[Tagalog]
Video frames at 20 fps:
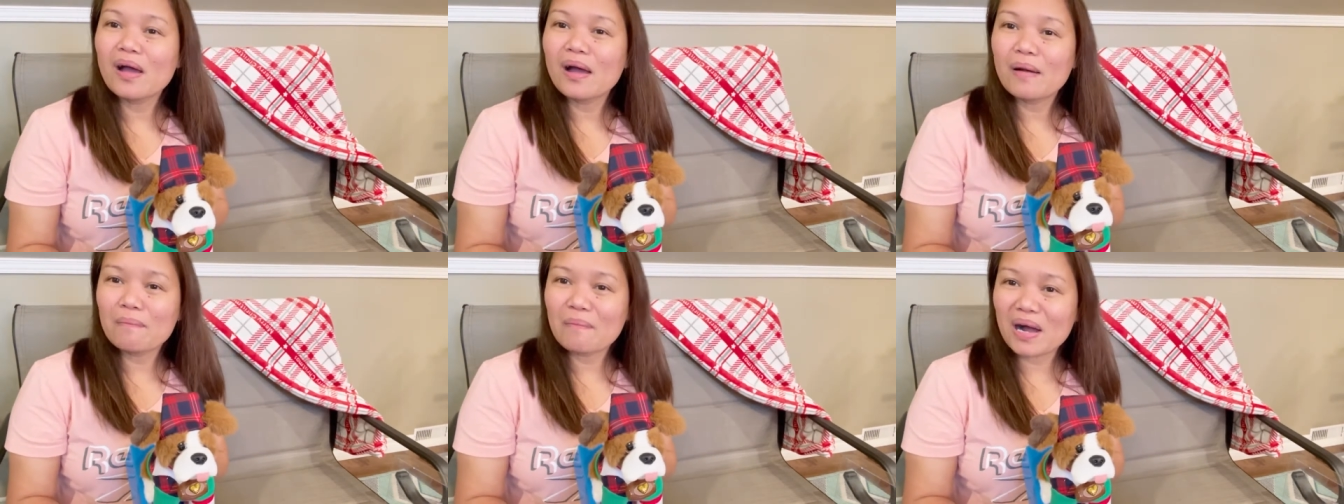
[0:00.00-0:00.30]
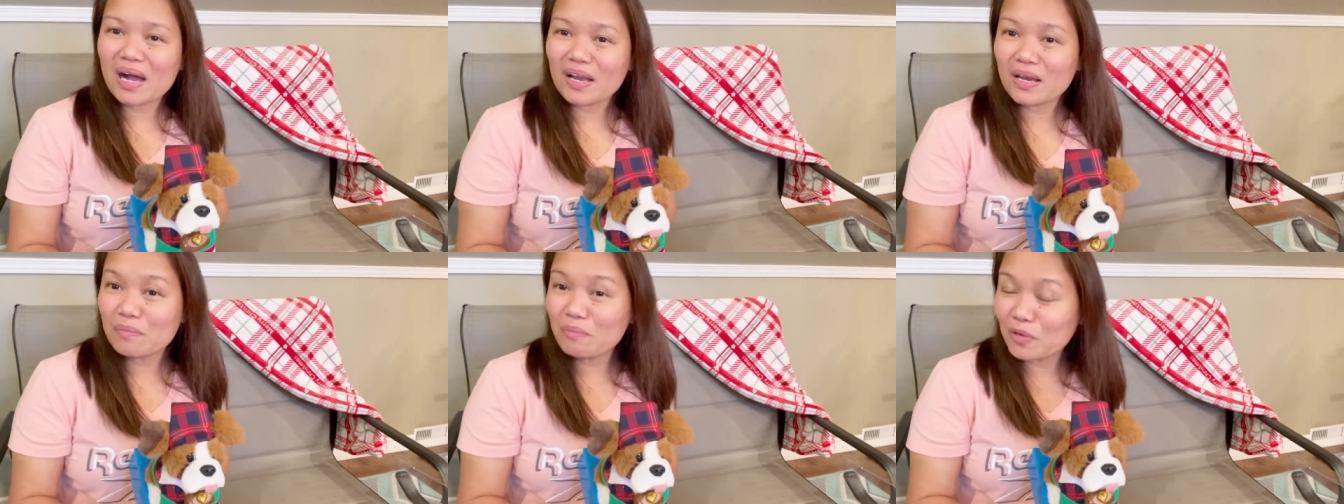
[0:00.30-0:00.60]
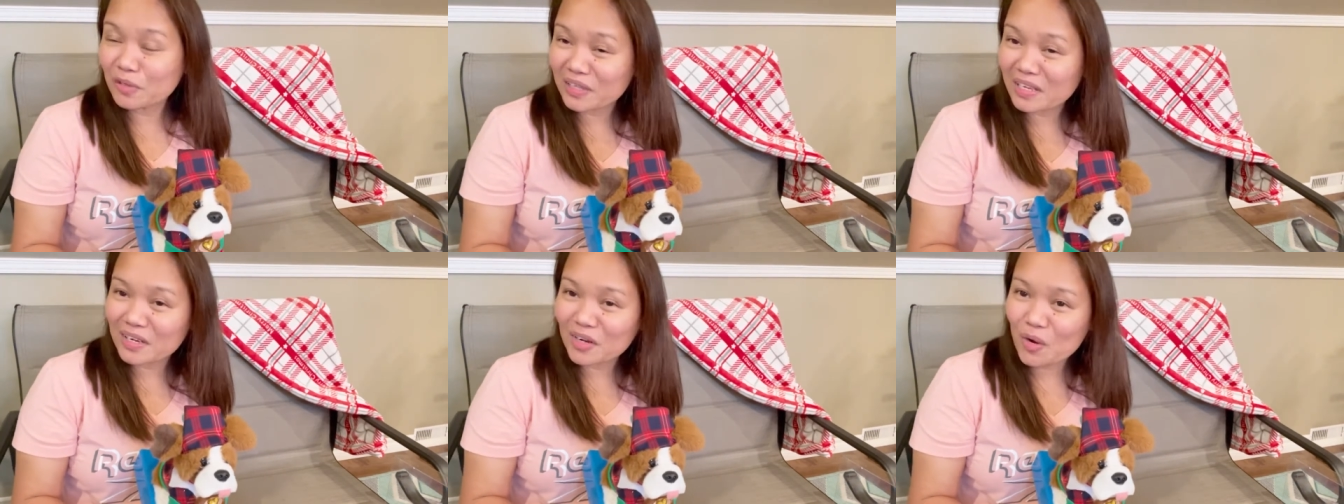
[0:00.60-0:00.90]

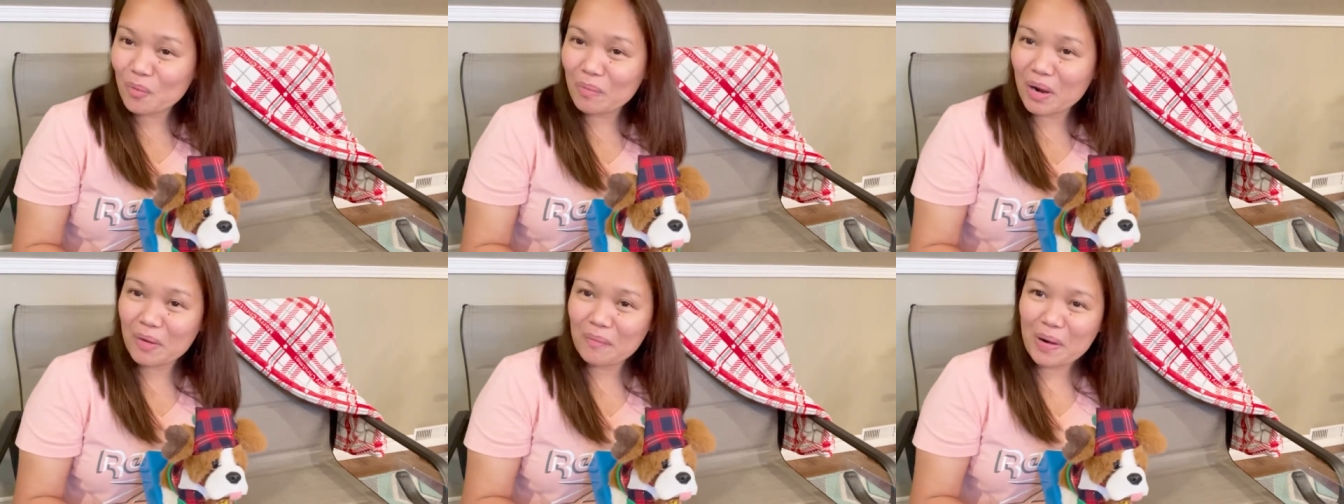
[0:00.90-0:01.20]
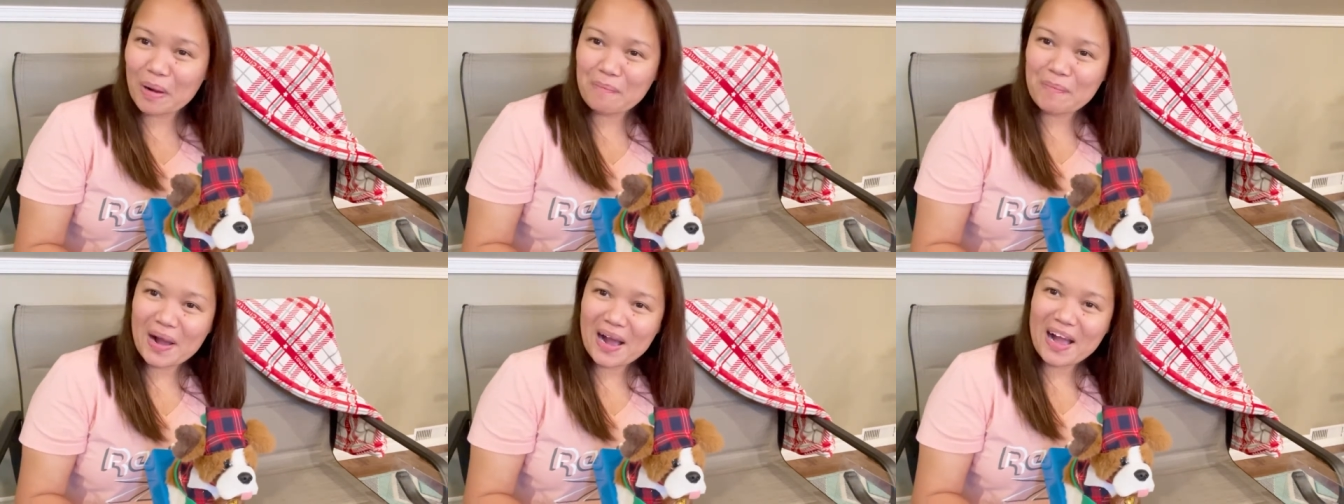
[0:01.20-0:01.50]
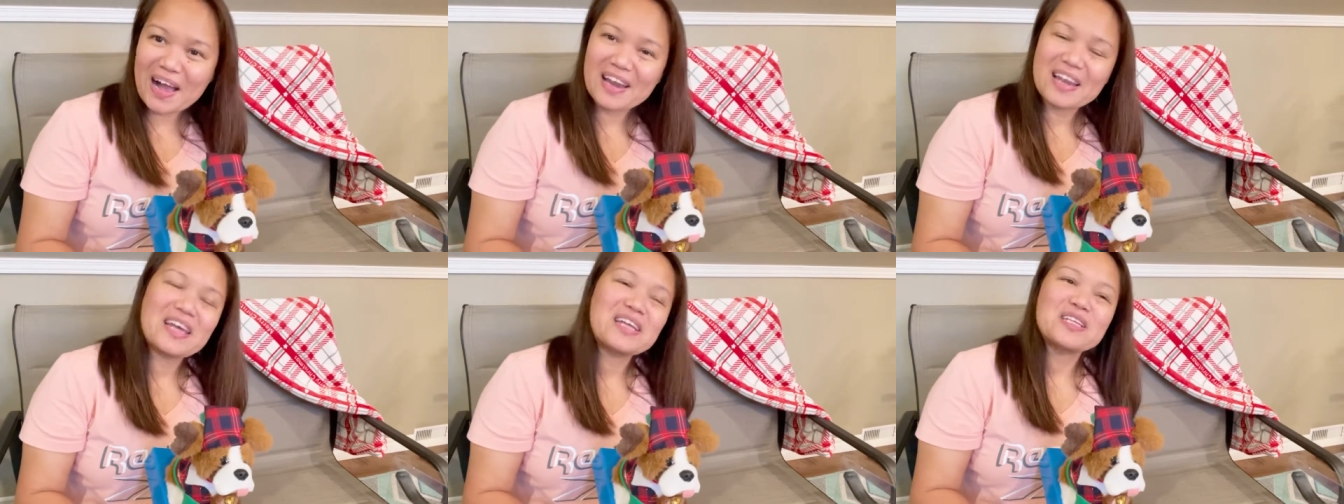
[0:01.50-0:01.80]
makalimutan ko mga mga
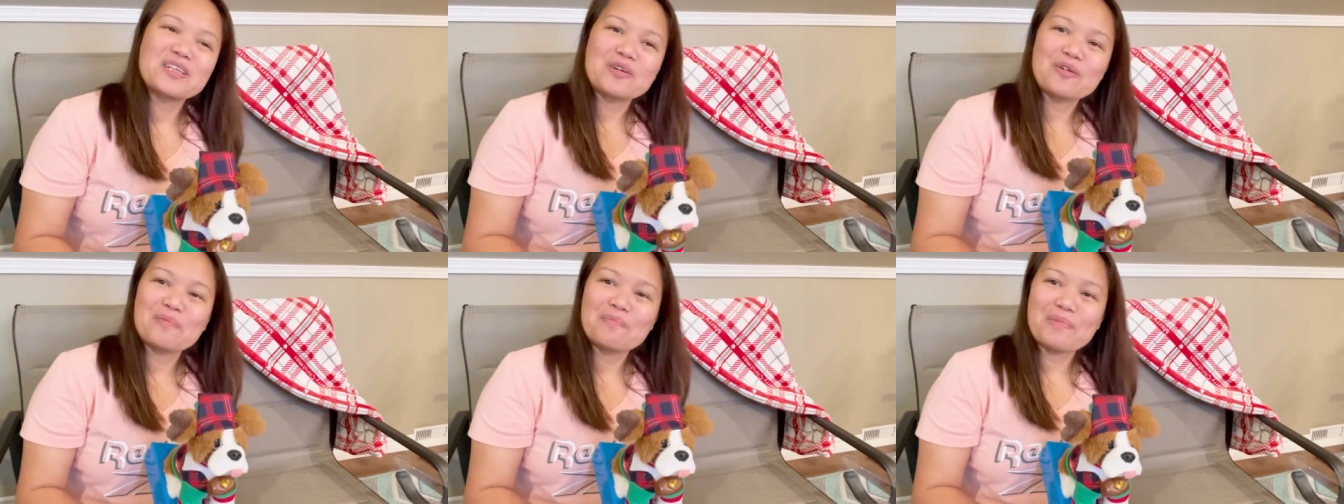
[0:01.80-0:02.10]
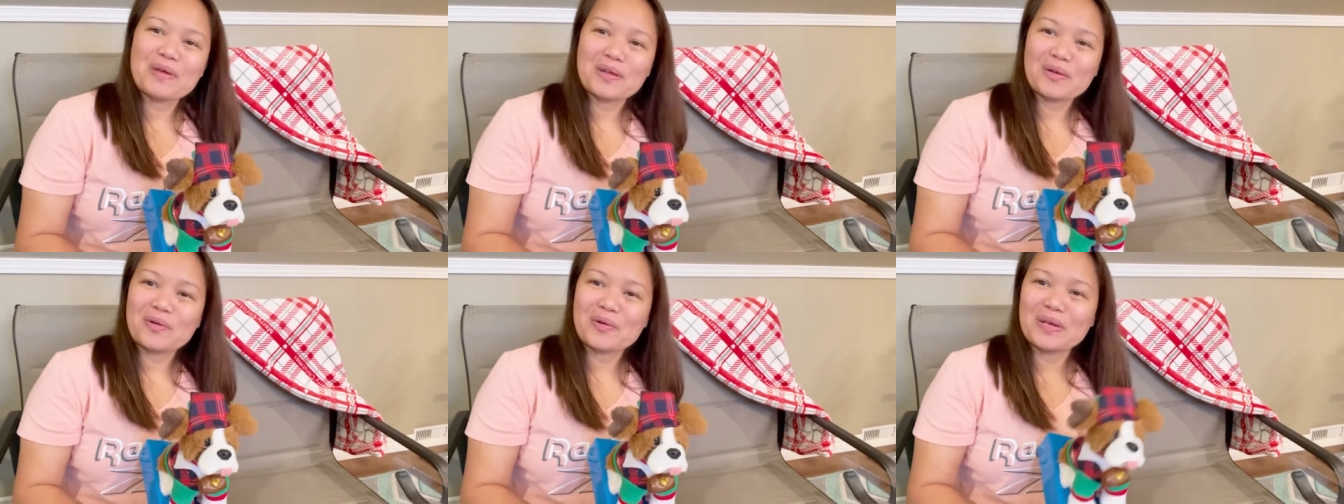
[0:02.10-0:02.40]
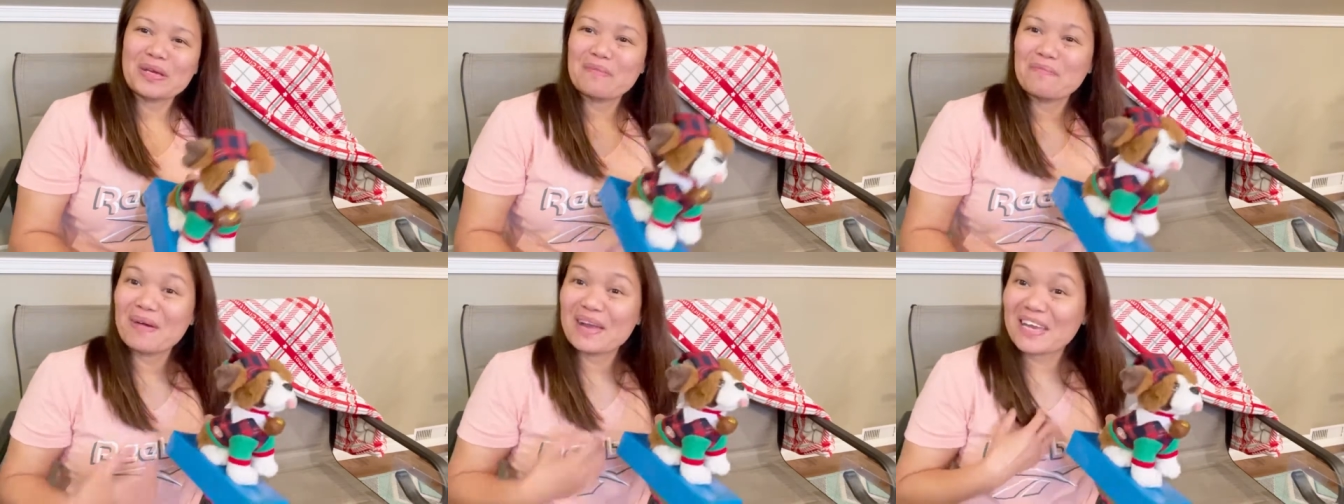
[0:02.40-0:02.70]
pangalan niyo pero
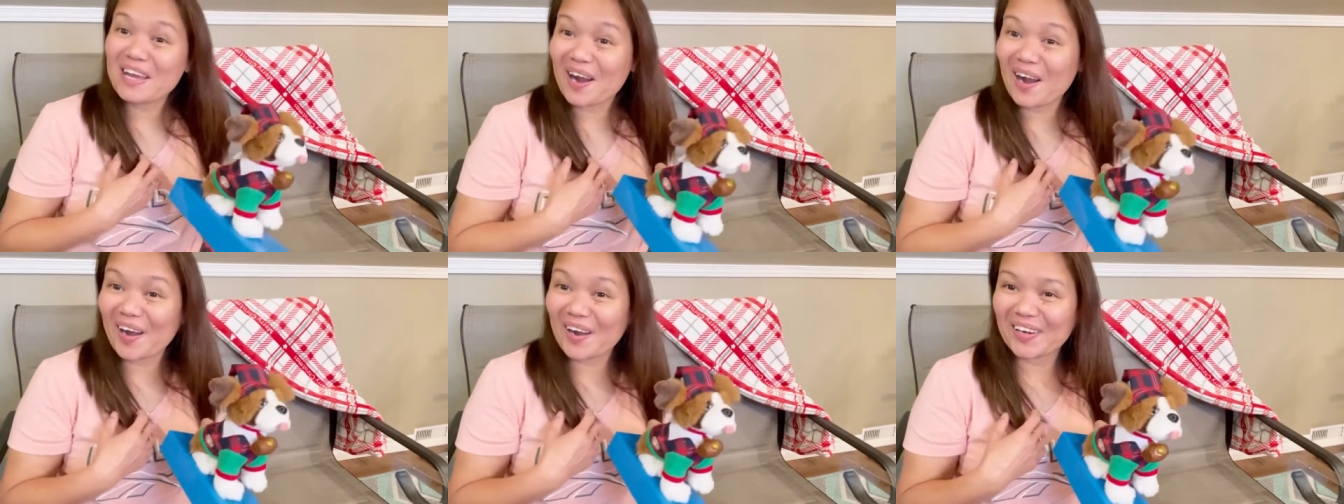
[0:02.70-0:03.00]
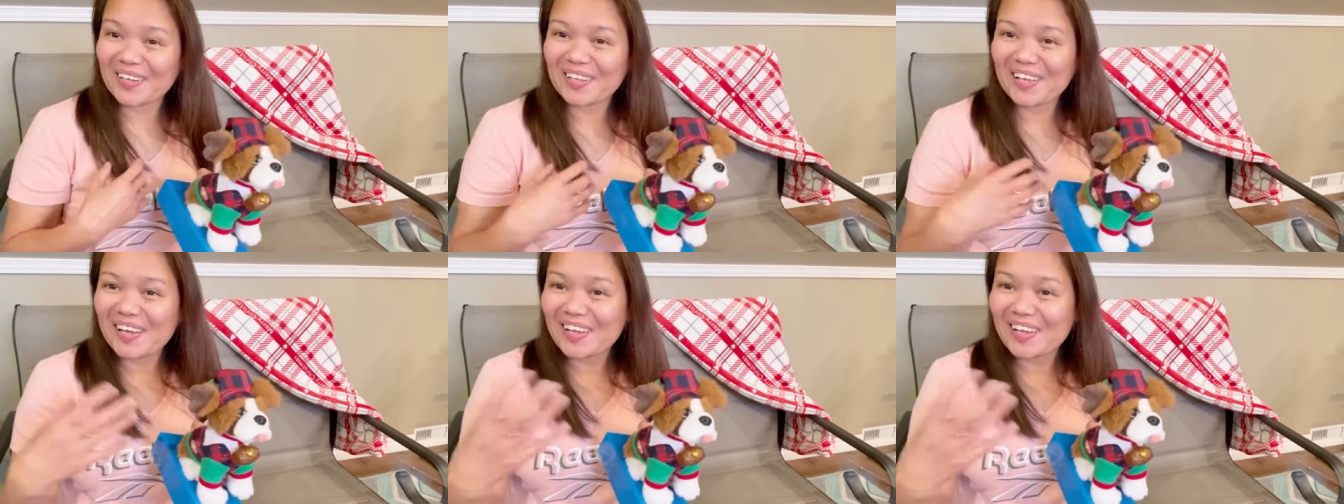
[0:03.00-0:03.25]
in my heart